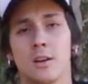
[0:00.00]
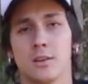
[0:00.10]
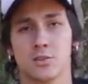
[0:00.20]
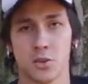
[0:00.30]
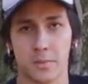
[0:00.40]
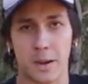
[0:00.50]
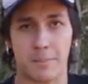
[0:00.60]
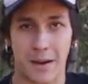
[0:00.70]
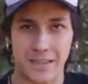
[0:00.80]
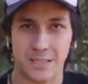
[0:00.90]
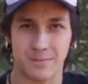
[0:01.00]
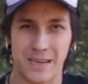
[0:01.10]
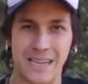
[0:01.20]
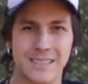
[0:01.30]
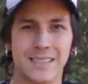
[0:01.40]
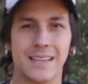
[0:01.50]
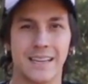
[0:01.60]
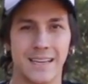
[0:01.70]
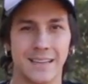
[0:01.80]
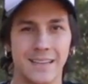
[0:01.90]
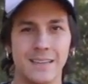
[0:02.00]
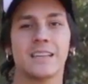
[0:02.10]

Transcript: sobre a parte brasileira